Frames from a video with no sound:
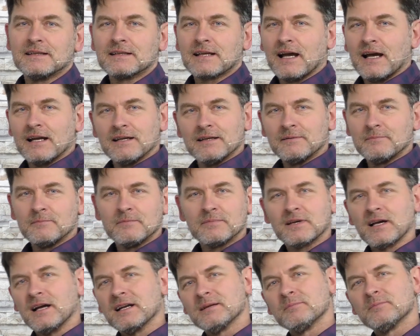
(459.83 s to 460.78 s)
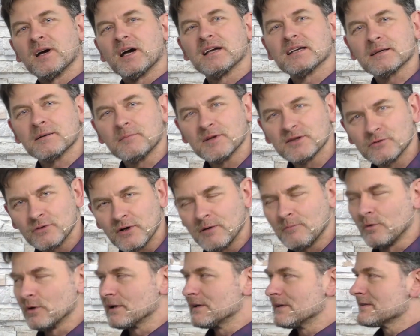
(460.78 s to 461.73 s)
gerade im Bereich
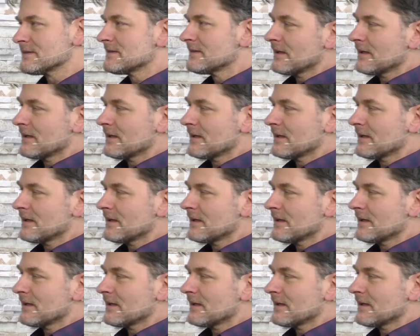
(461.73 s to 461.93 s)
Amateurmodels.